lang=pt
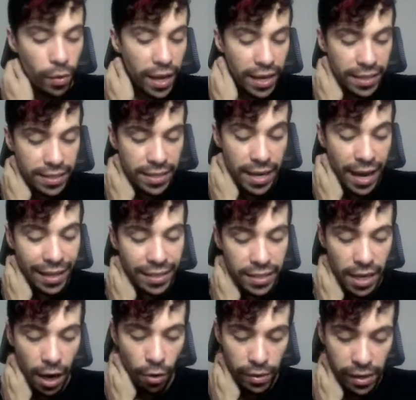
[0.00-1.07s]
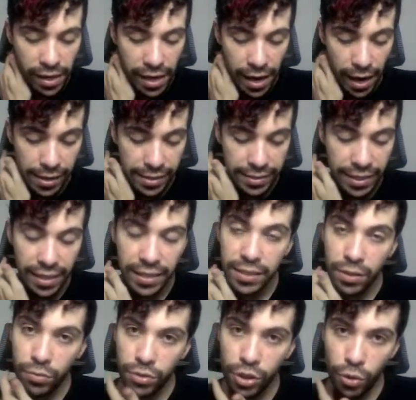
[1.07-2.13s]
Esse Radial, Linear e
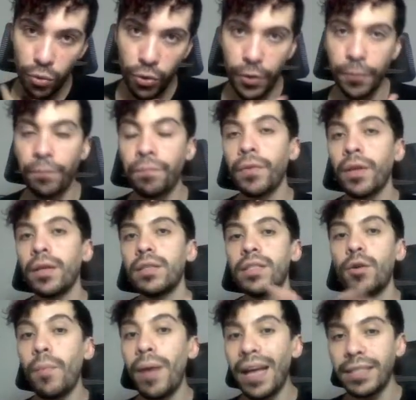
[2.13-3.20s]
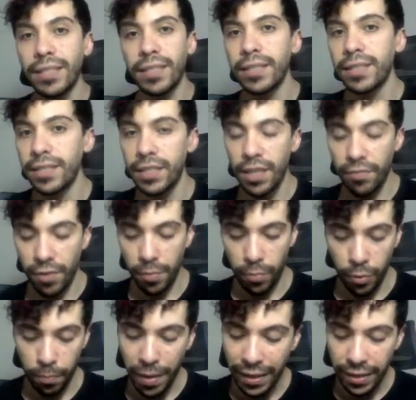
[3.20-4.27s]
Seleção de Cor são máscaras que já vêm
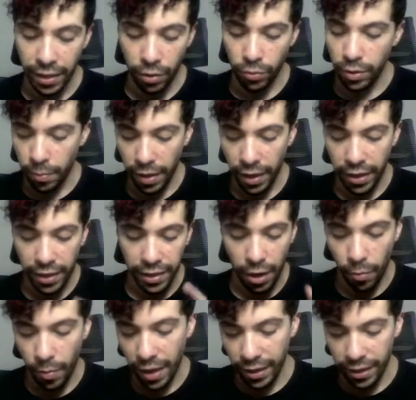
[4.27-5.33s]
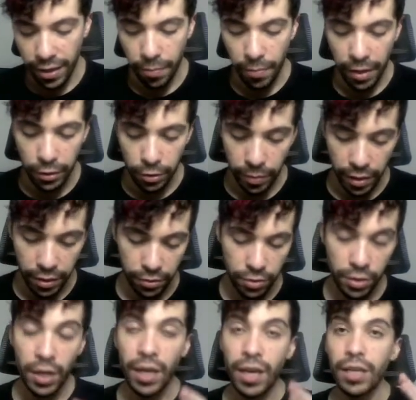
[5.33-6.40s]
por padrão também, que ele dá uma lida mais ou menos.